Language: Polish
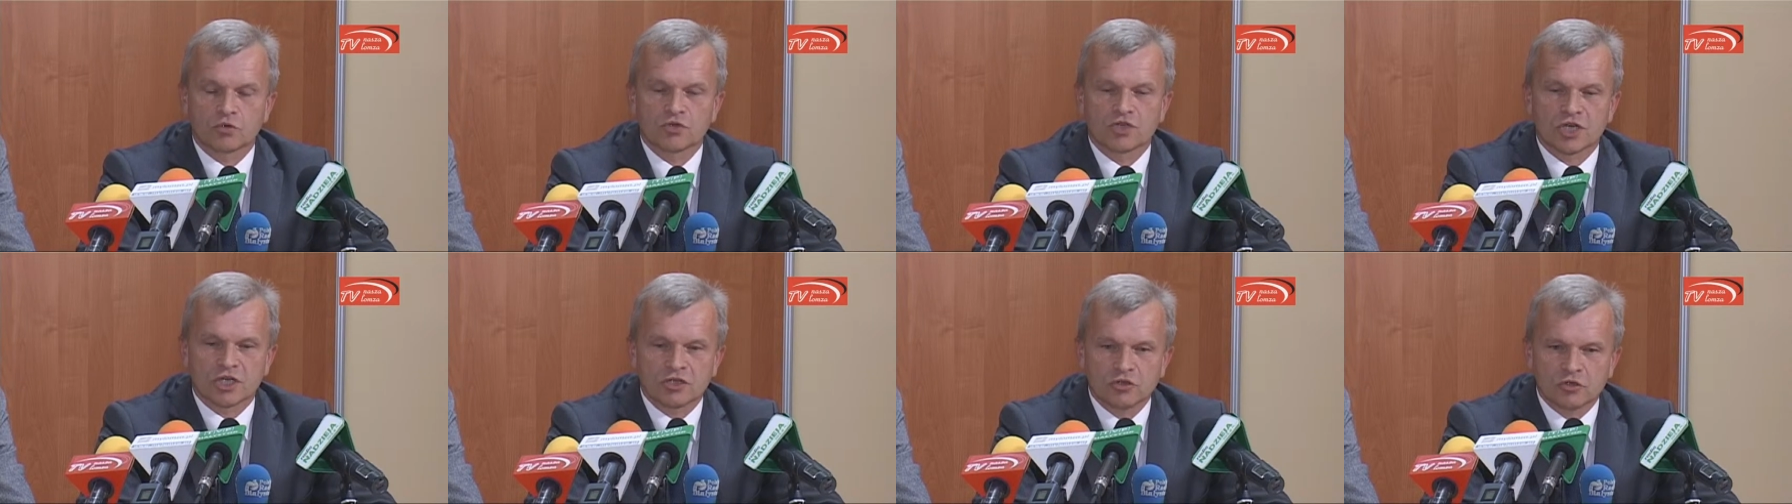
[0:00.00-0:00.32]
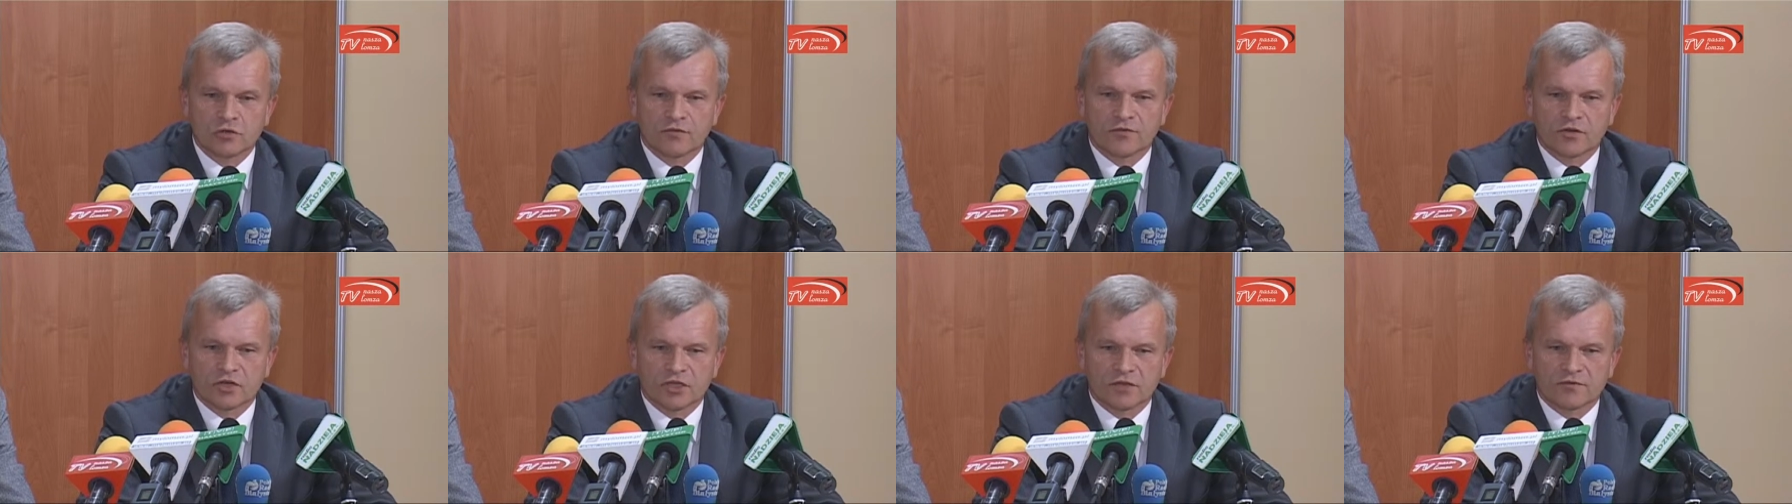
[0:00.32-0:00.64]

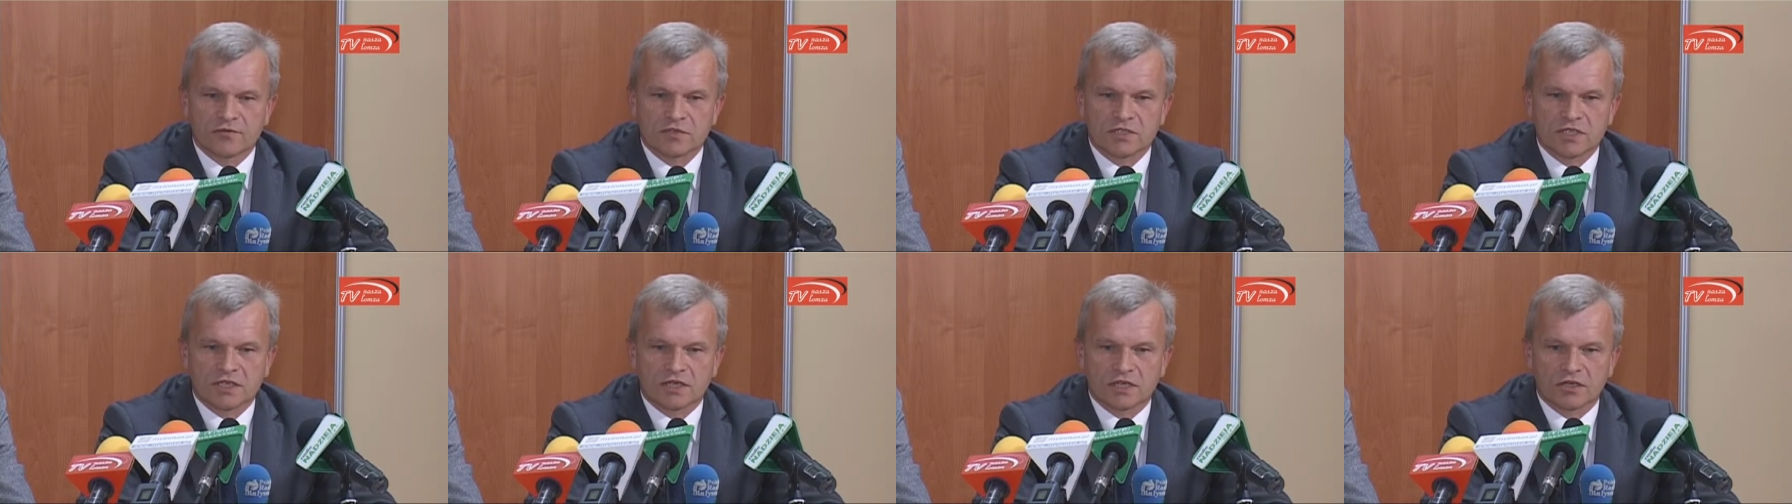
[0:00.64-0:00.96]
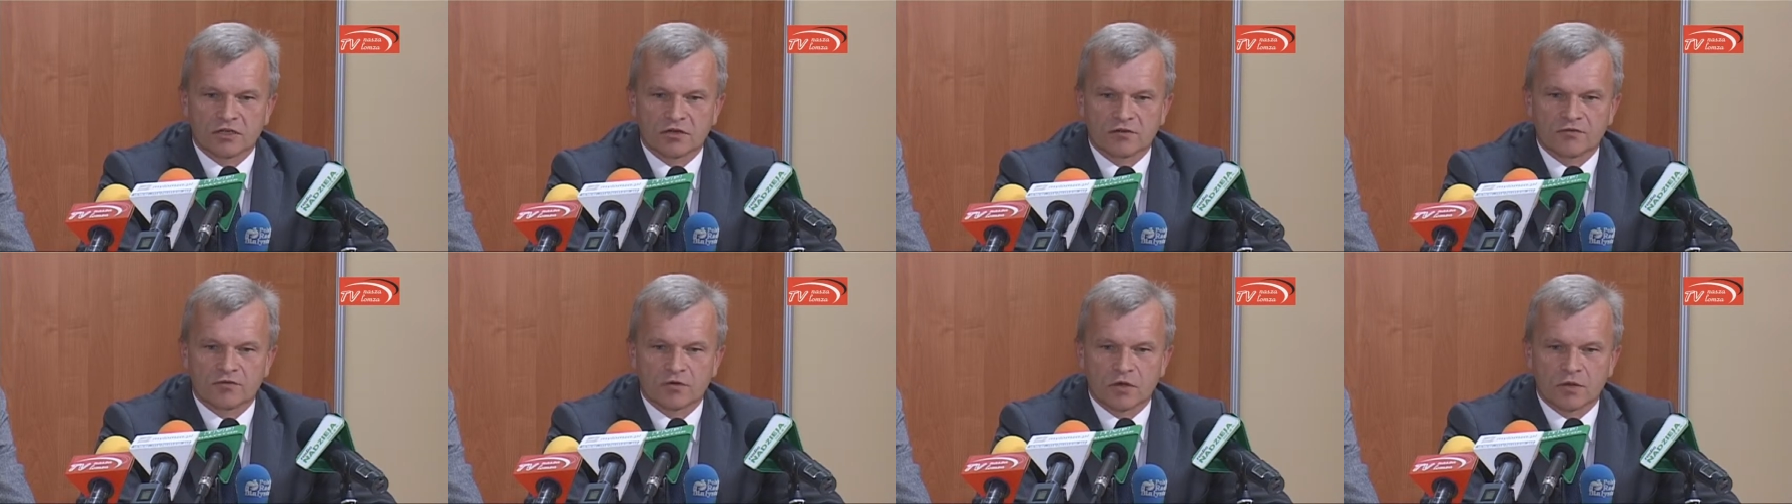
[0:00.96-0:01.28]
Urzędu
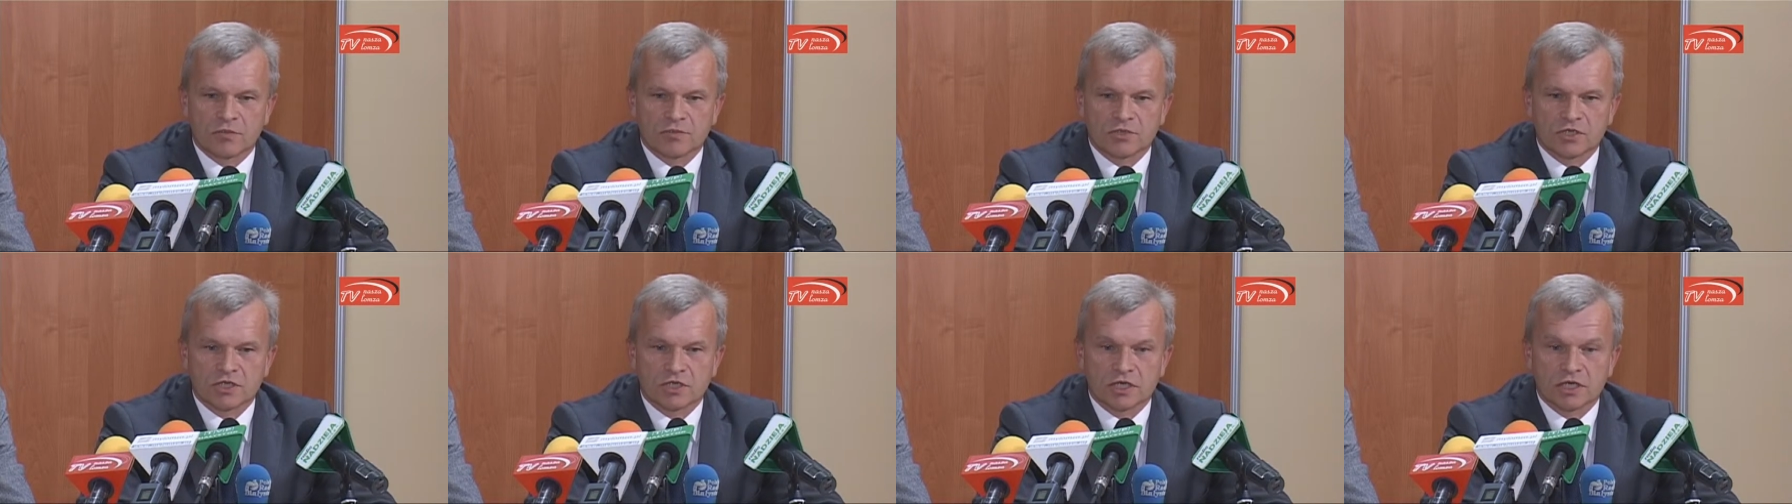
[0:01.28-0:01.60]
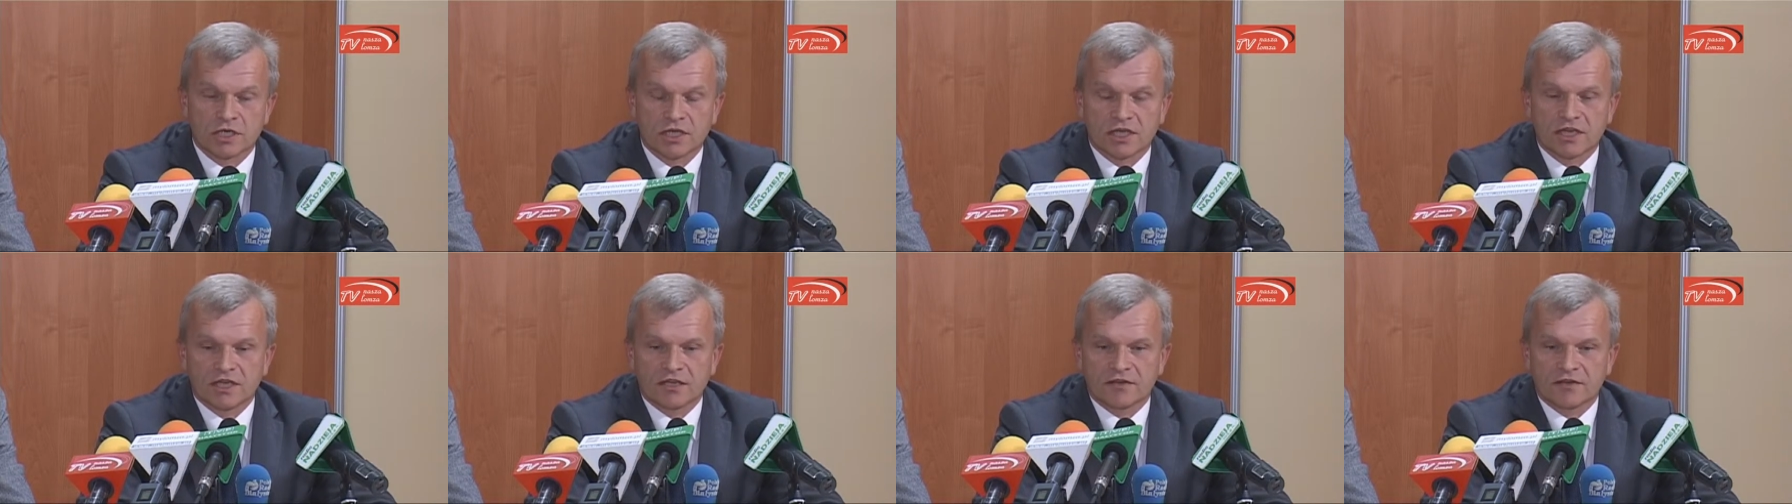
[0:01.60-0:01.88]
Wojewódzkiego w Łomży.